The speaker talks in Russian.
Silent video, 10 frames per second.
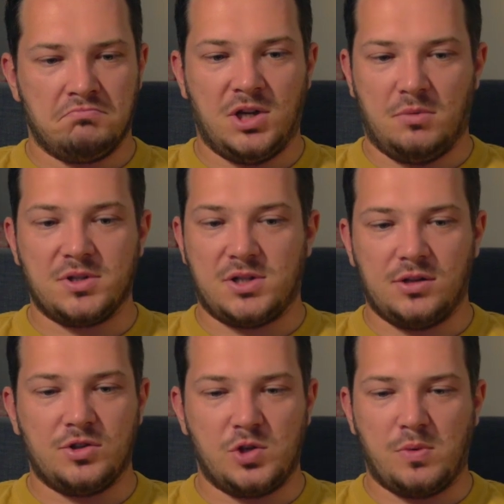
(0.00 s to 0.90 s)
Я бы с
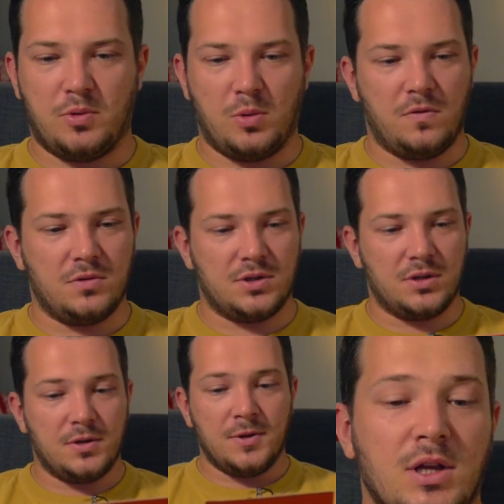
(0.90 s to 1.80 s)
радостью попробовал
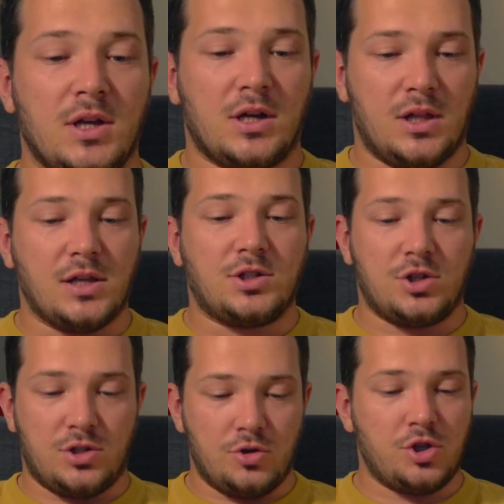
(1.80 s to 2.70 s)
это. Класс.
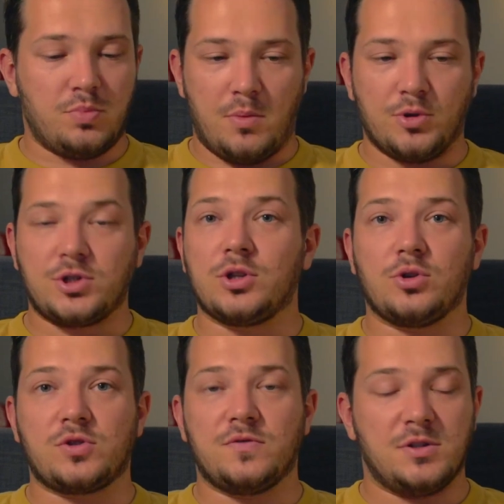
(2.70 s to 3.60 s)
Чесночные помпушки
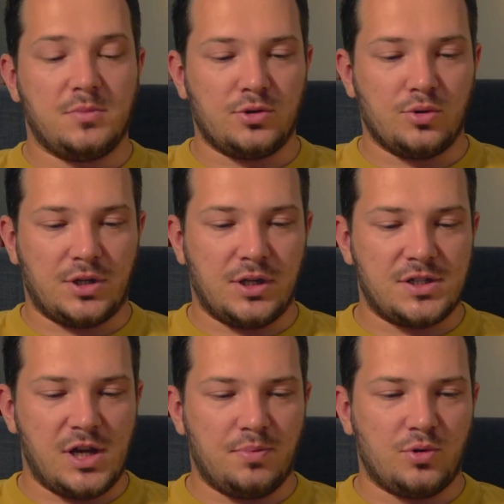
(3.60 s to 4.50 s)
тоже, видимо, идут к
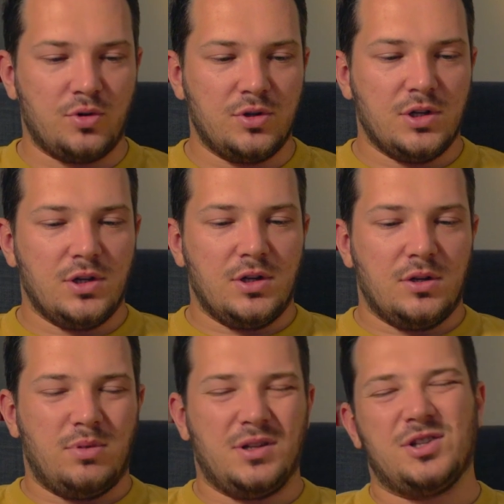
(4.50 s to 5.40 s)
рецепту.
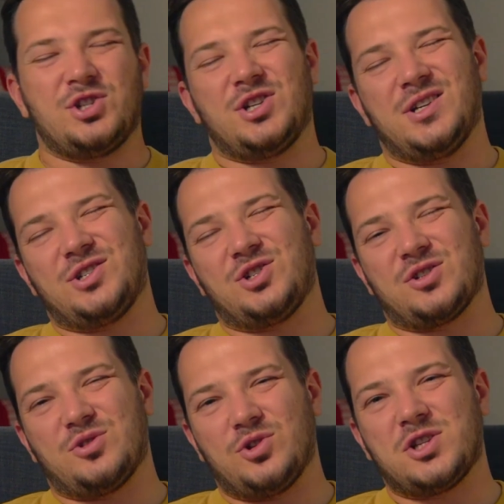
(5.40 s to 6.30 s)
Блин, щи с
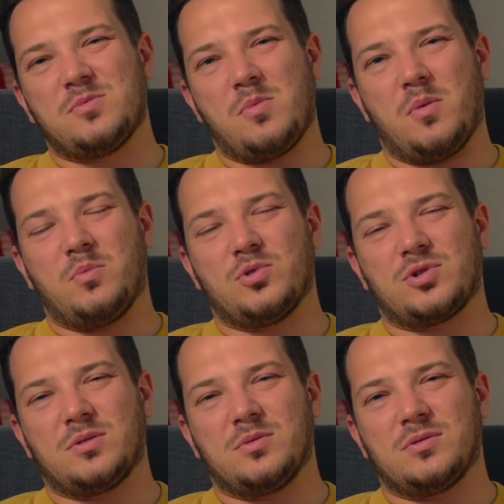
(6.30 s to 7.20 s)
чесночными
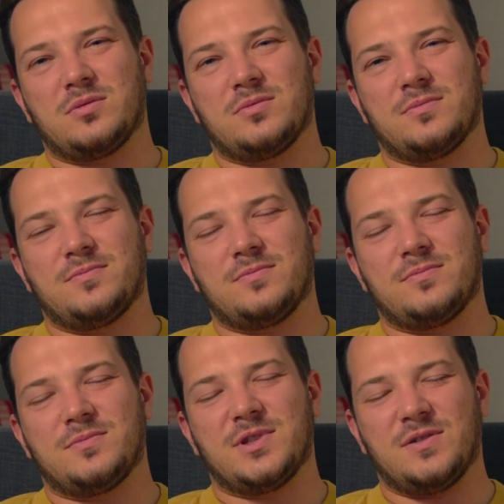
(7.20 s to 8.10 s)
помпушками.
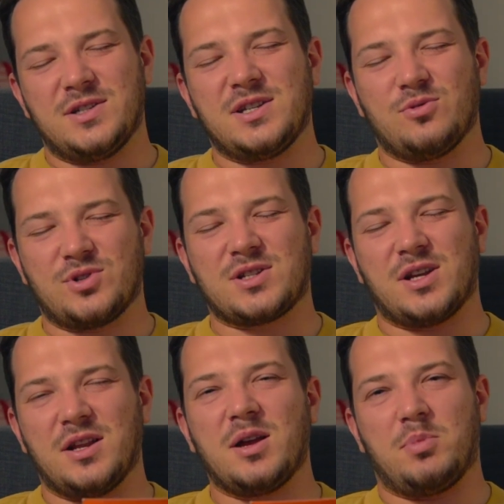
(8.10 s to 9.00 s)
Давайте я уже
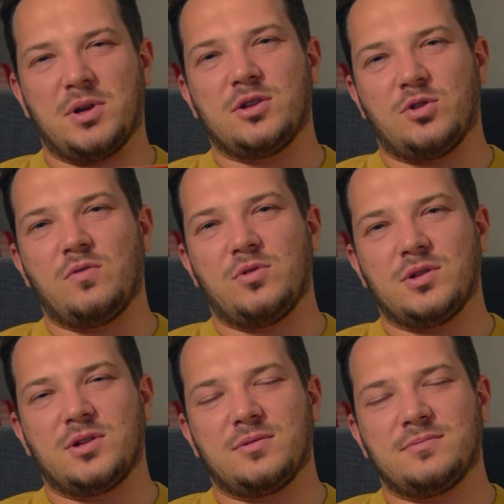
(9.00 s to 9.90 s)
скорее приготовлю
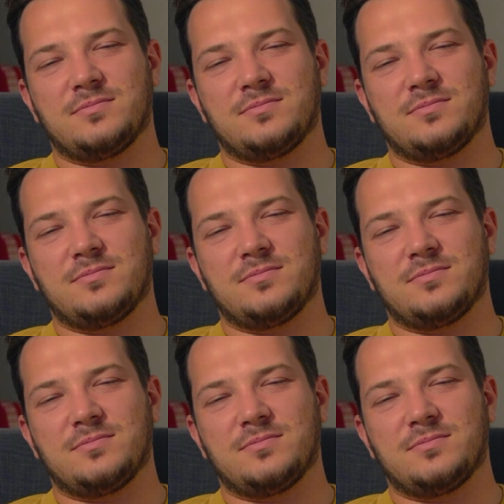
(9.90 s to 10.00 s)
это.